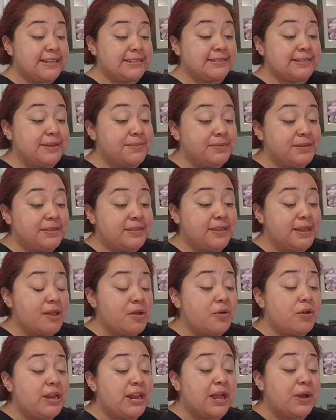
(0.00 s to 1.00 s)
este
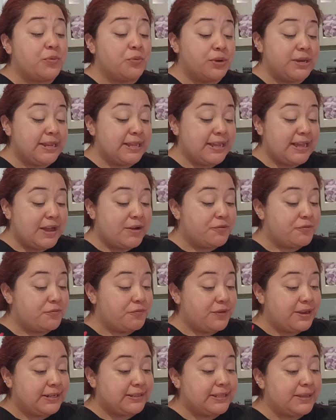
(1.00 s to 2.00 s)
video. La única
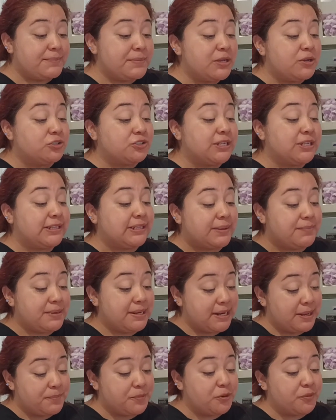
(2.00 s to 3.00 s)
oferta, amigos, que
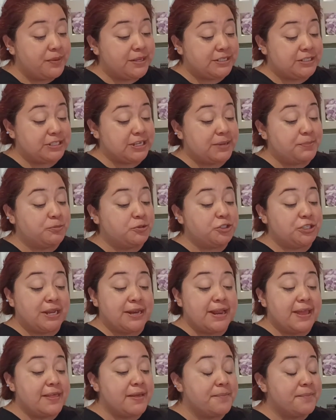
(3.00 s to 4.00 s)
también aprovechamos
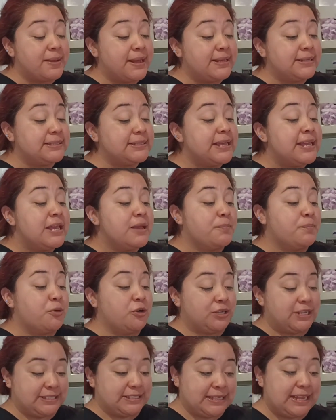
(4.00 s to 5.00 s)
ya nada más,
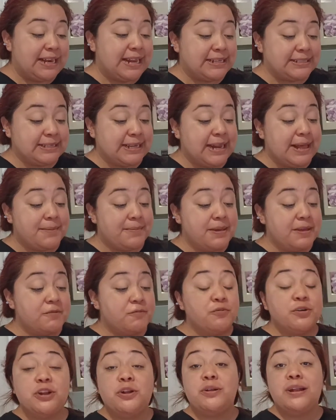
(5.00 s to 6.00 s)
porque se las grabé,
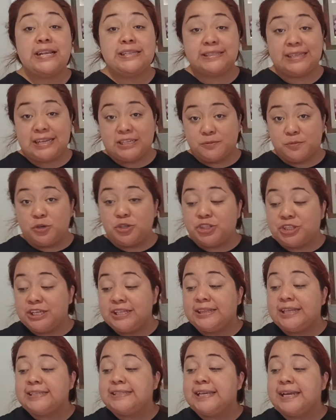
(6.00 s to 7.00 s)
fueron las tres
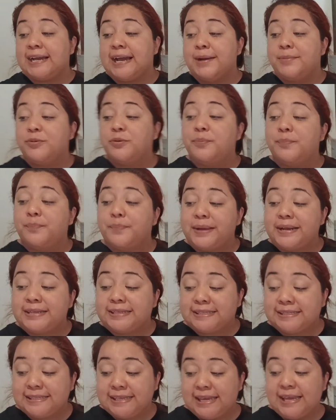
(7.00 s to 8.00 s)
bolsitas de jabón
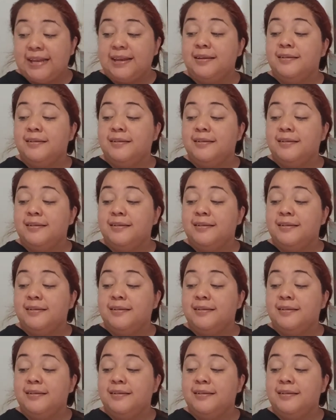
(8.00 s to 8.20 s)
Persil.